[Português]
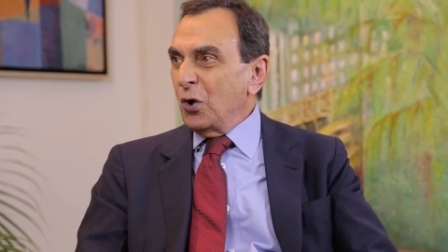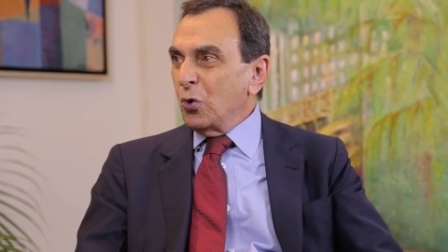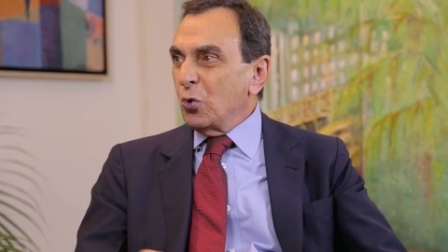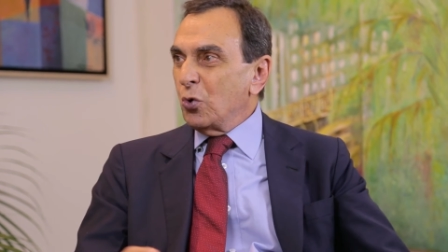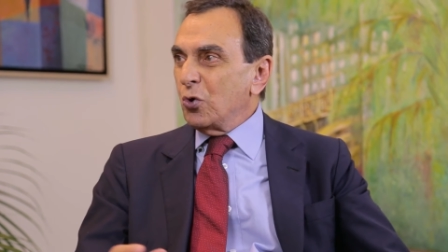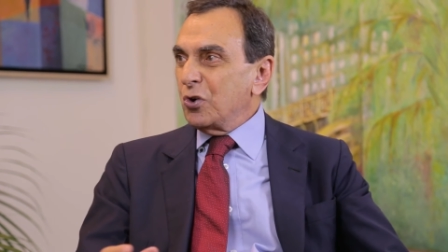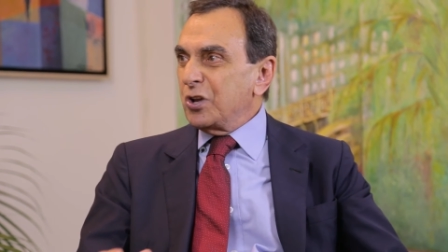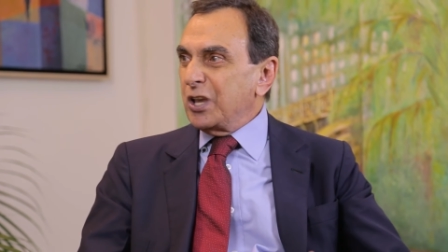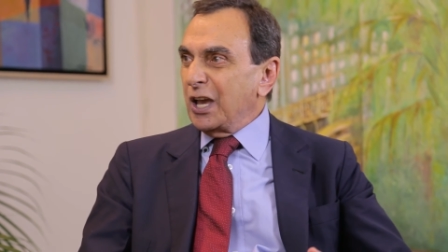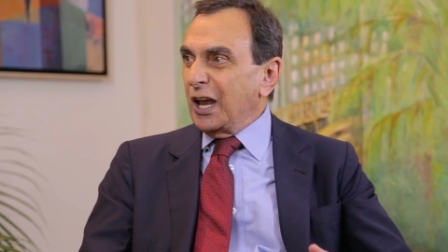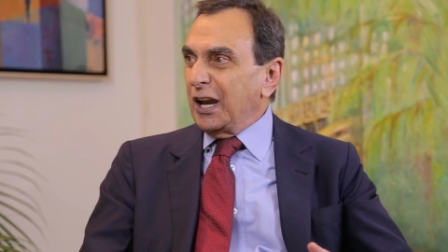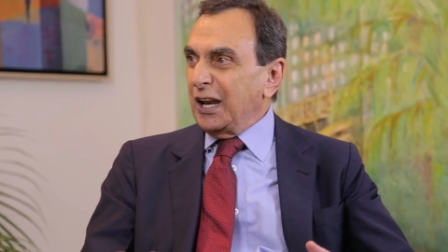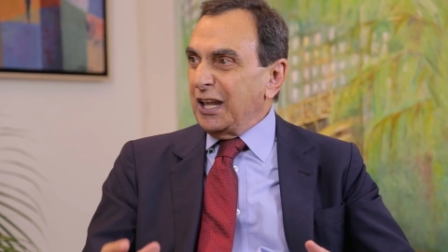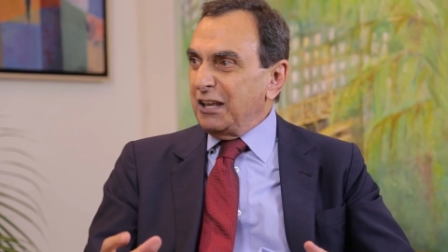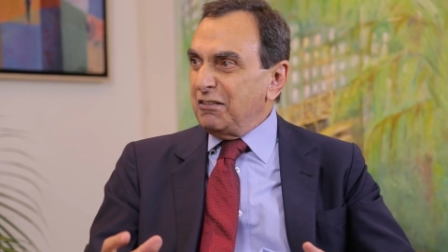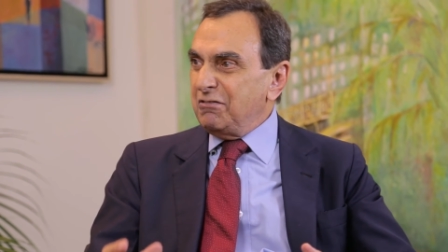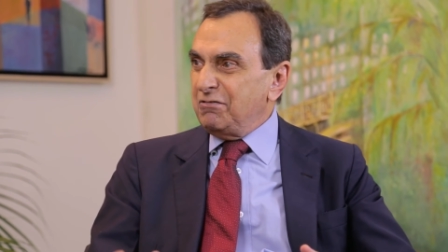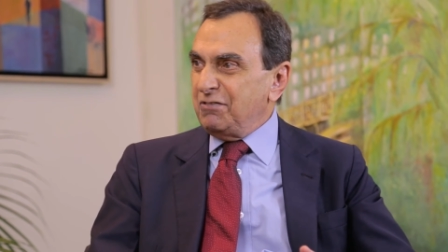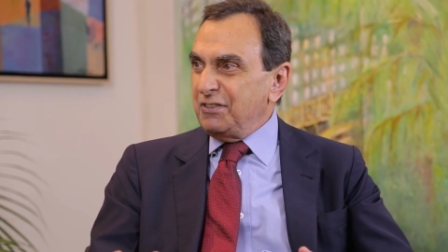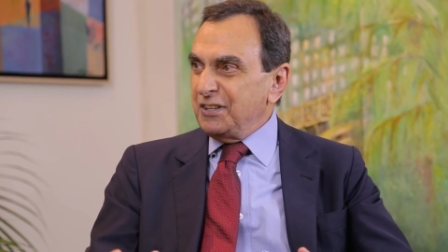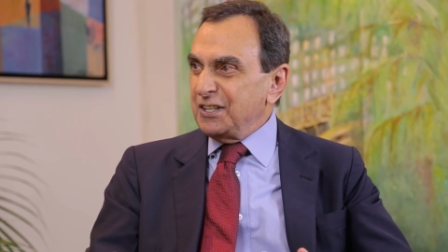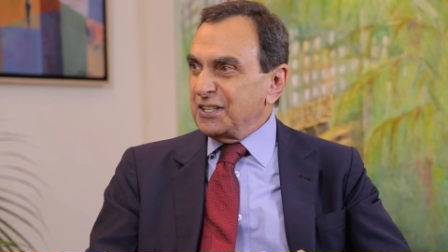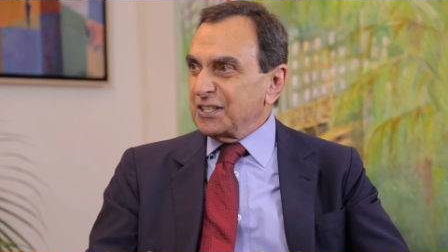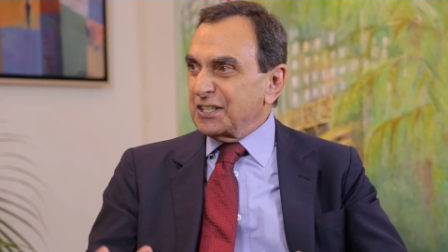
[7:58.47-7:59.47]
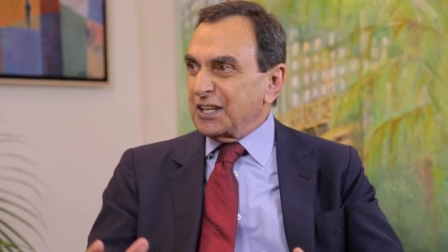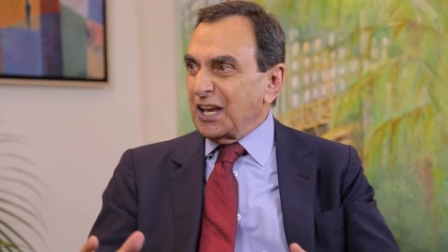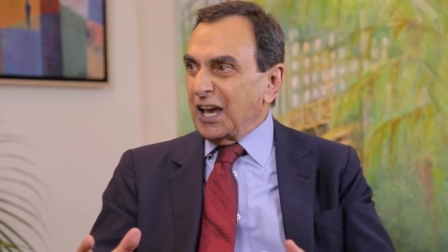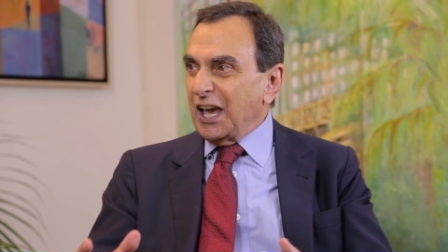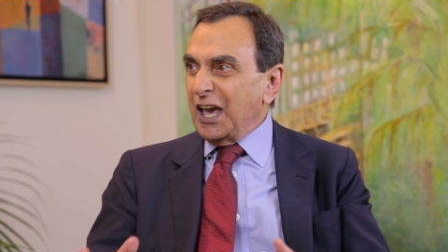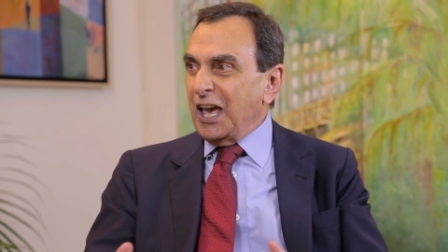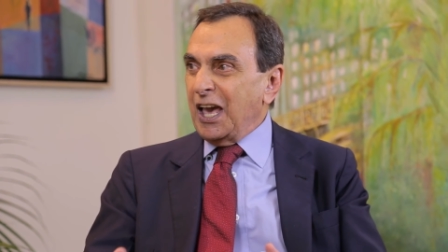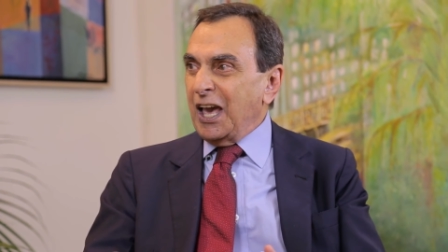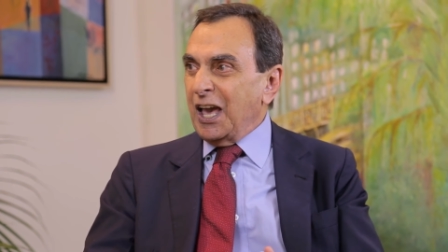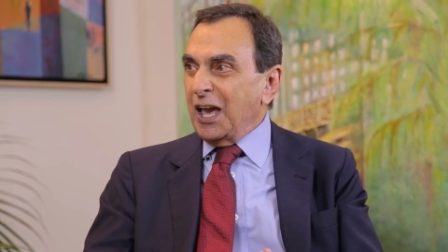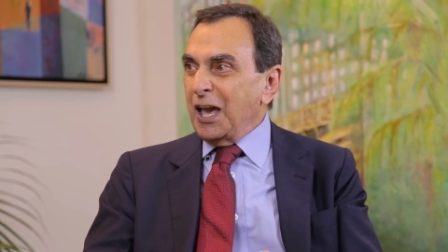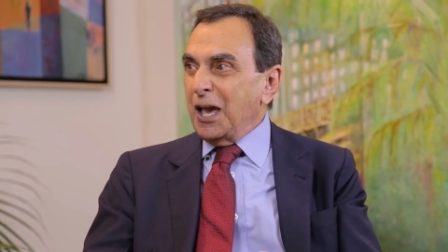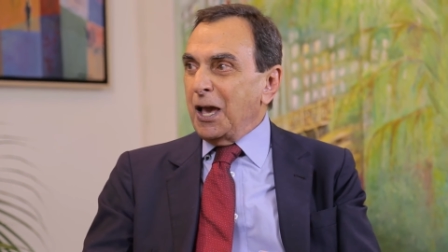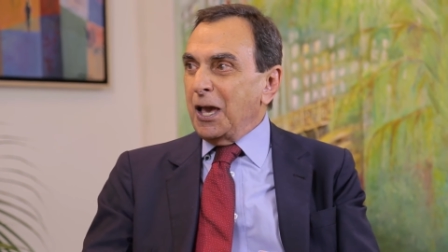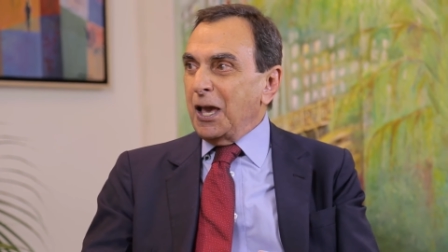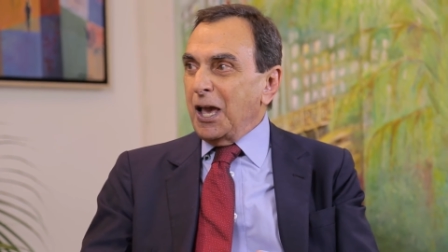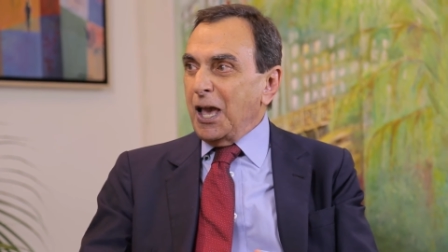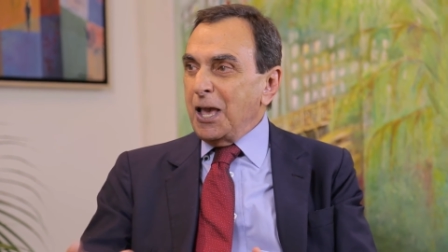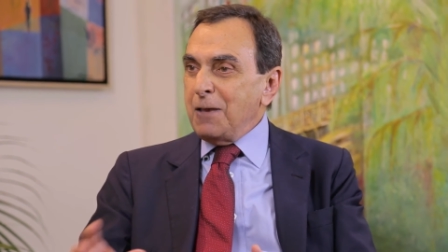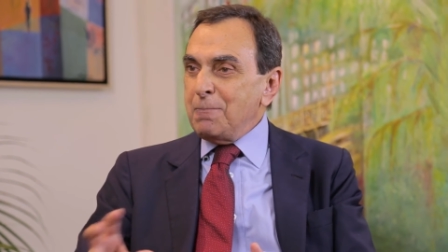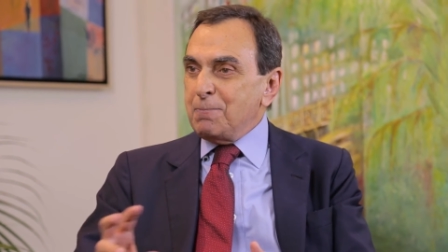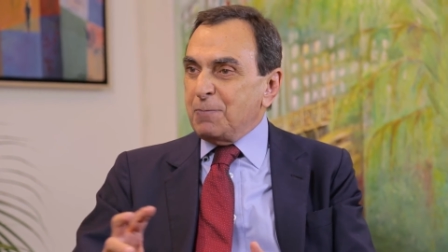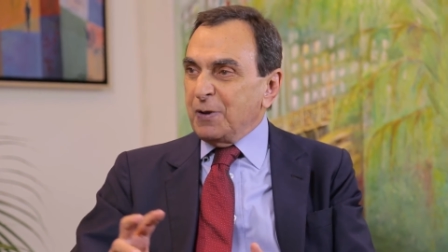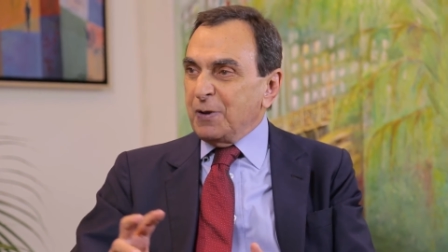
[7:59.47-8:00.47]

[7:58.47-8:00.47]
O que a lei visa é, em